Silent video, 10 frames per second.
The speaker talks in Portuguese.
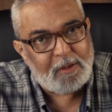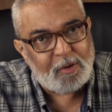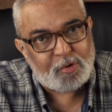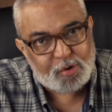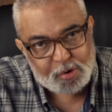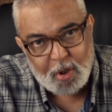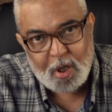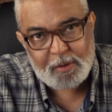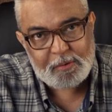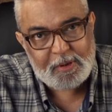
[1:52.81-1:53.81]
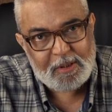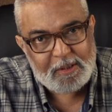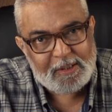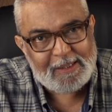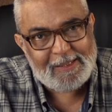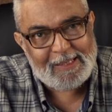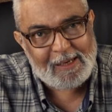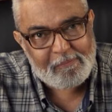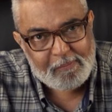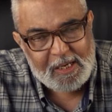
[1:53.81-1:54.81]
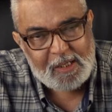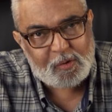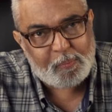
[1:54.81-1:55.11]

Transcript: eu choro e lamento